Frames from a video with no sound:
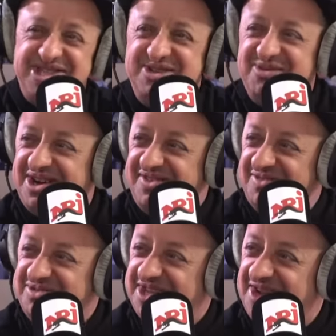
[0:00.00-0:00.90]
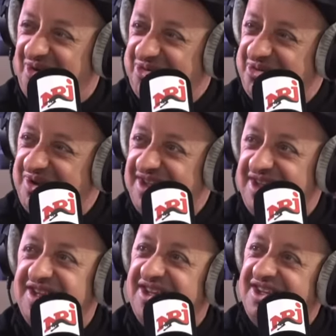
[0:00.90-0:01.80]
qu'est-ce qui lui arrive à Michel
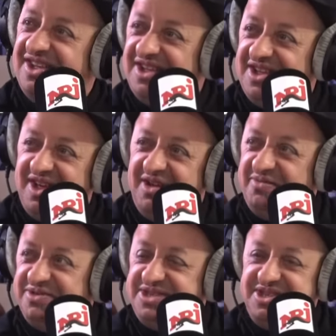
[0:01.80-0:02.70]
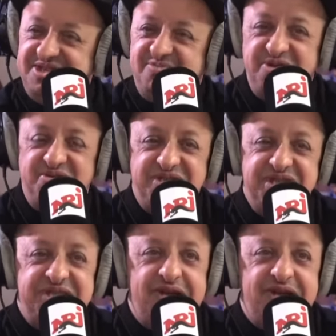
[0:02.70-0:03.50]
ah, c'est, pas gentil